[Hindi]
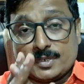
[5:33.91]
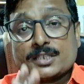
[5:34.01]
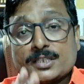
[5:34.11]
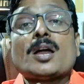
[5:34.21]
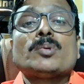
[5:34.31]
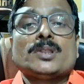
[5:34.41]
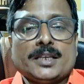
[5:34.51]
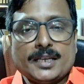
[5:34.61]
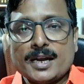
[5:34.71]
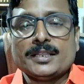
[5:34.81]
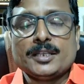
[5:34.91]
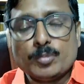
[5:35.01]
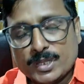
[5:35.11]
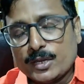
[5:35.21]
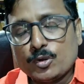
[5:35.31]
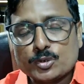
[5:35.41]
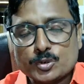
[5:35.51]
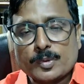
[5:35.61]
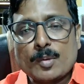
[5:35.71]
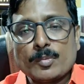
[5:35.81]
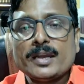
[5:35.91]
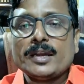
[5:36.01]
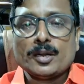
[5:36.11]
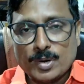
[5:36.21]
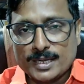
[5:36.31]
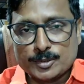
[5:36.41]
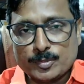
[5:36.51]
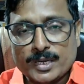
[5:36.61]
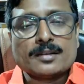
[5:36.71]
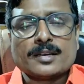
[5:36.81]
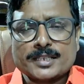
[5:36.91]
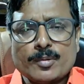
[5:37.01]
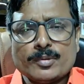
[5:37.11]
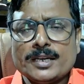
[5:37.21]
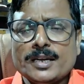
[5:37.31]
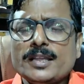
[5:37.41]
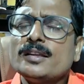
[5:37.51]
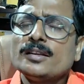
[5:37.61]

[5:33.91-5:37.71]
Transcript: रक्षाबंधन की हार्दिक बधाई और शुभकामनाएं एडवांस में कल रक्षाबंधन है